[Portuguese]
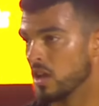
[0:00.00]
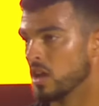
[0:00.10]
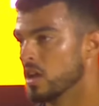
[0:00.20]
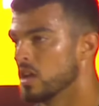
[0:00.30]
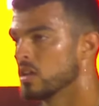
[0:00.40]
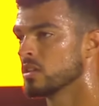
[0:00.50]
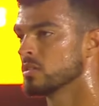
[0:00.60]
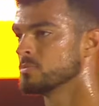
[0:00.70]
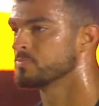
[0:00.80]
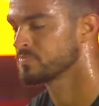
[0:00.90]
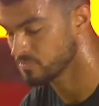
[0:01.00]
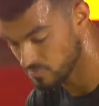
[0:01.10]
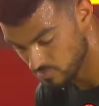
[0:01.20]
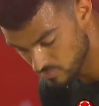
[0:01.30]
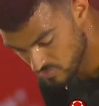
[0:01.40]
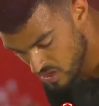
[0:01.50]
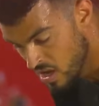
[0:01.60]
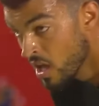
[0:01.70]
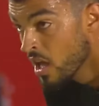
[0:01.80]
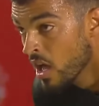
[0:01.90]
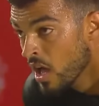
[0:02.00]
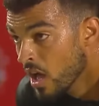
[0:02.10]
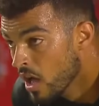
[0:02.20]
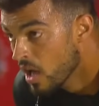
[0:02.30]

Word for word: Mais uma mudança de lado, mais uma vez o São